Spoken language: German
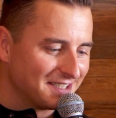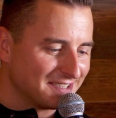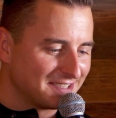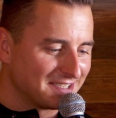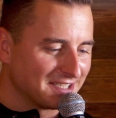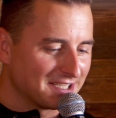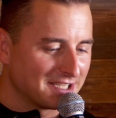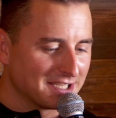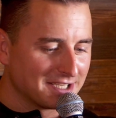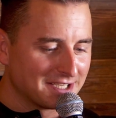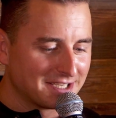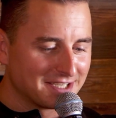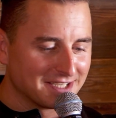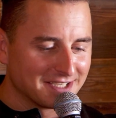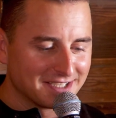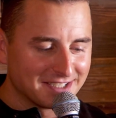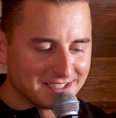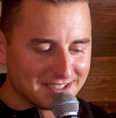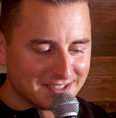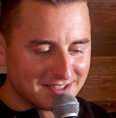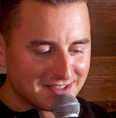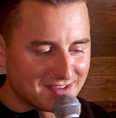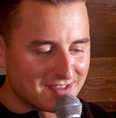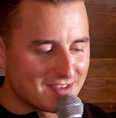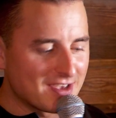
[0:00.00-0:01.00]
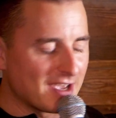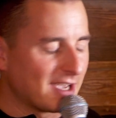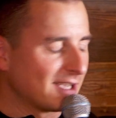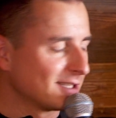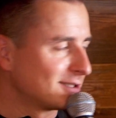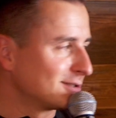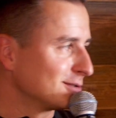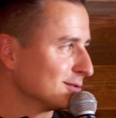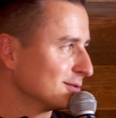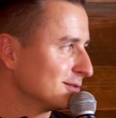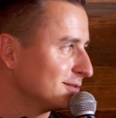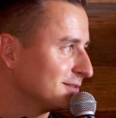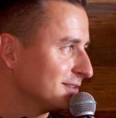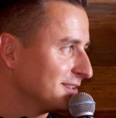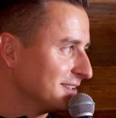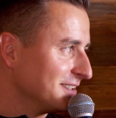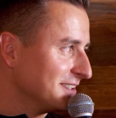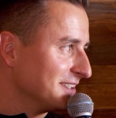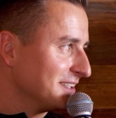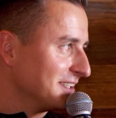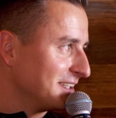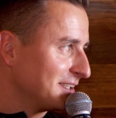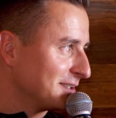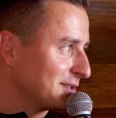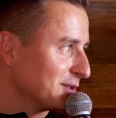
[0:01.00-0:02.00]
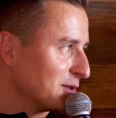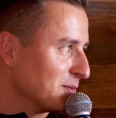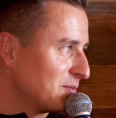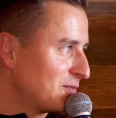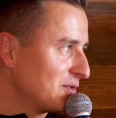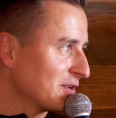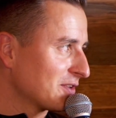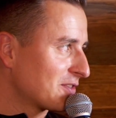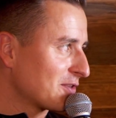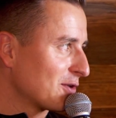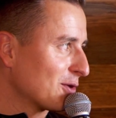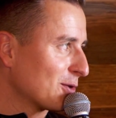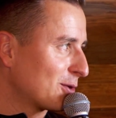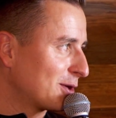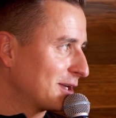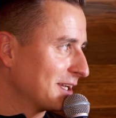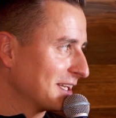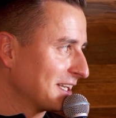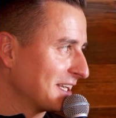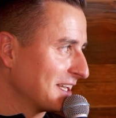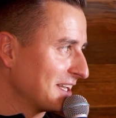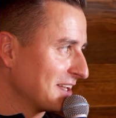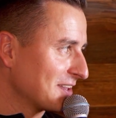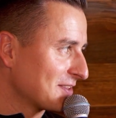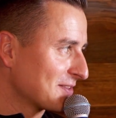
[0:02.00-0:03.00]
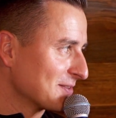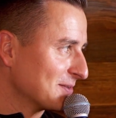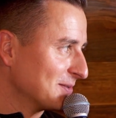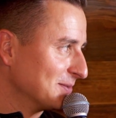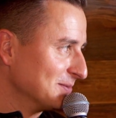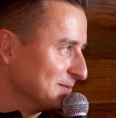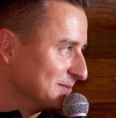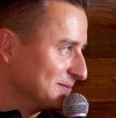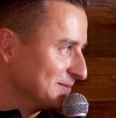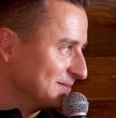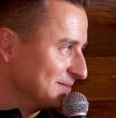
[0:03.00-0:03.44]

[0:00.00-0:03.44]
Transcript: tägliche Zeitung in der Opferzocke lesen.